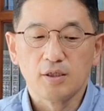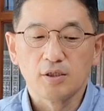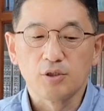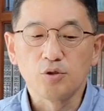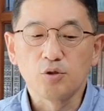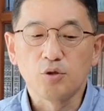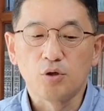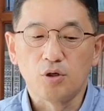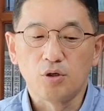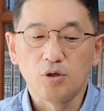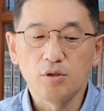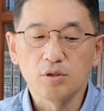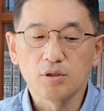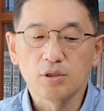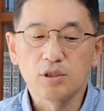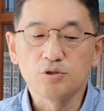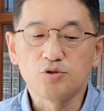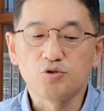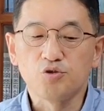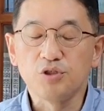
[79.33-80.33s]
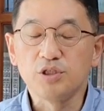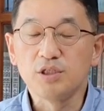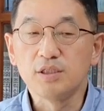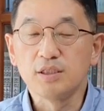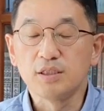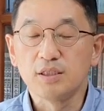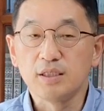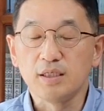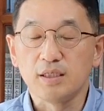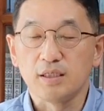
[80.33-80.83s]
그리고 그
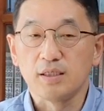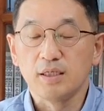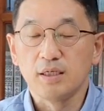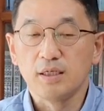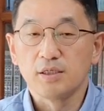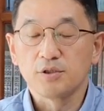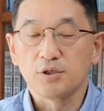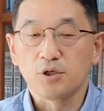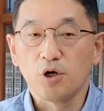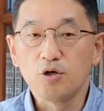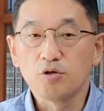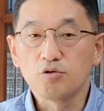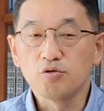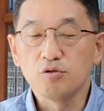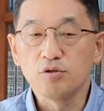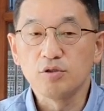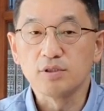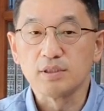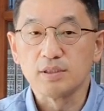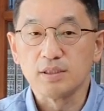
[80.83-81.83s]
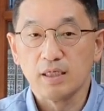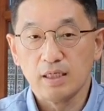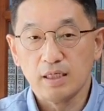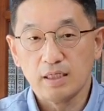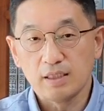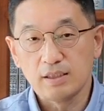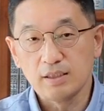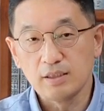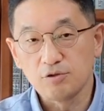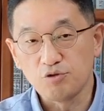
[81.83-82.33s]
주인들이 결국은
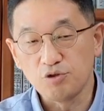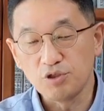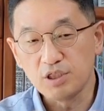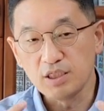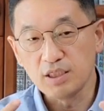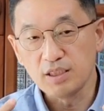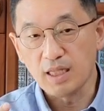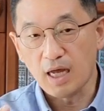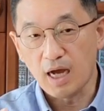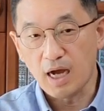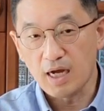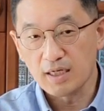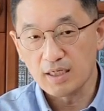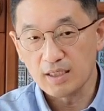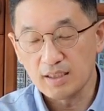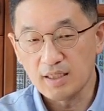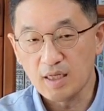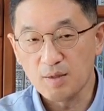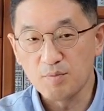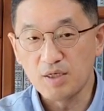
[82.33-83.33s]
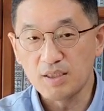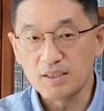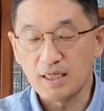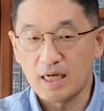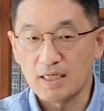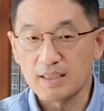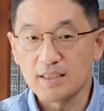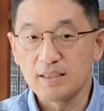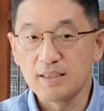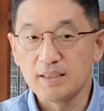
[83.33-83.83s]
그 귀신이 나가기 때문에
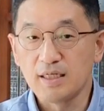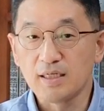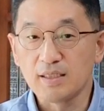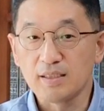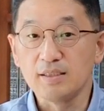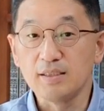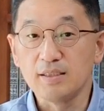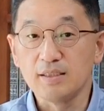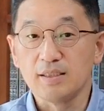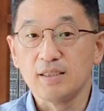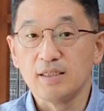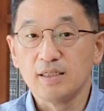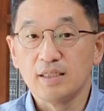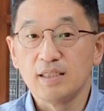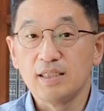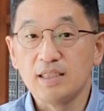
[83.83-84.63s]
자신들의 그